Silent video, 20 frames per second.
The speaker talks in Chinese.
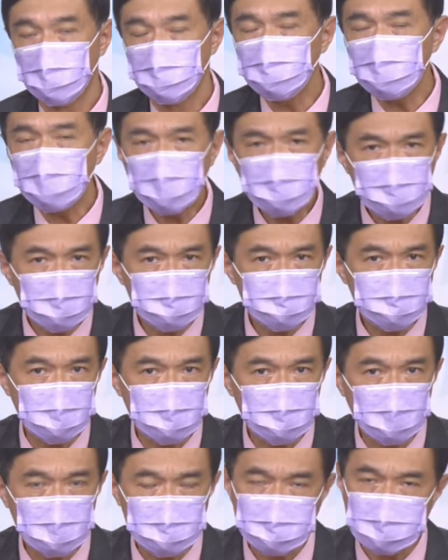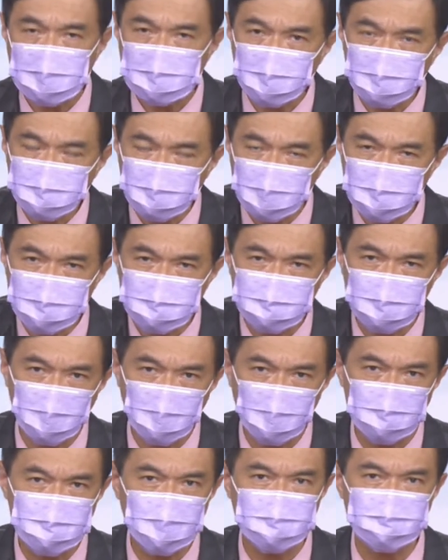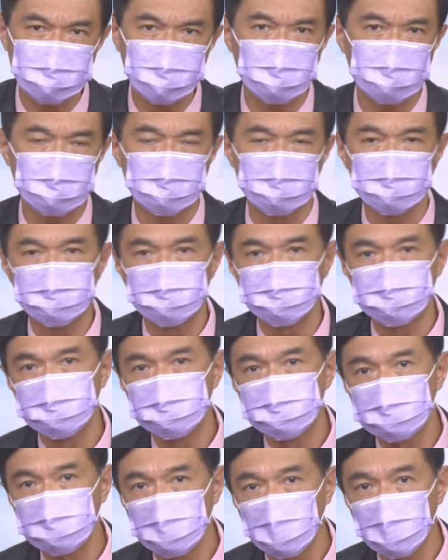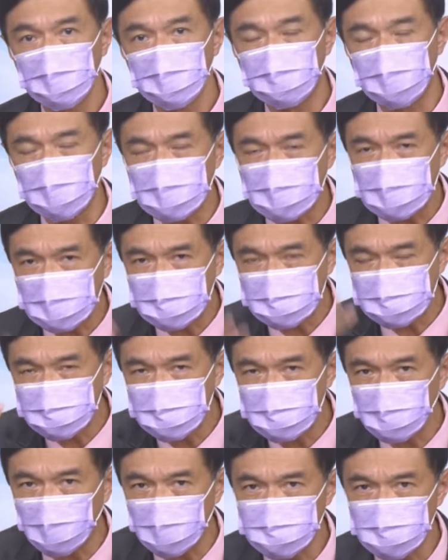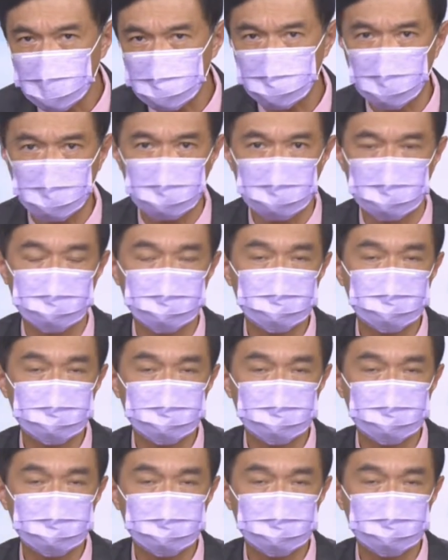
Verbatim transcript: 所以在这种情况之下，当房地产往下降，房地产景气往下掉，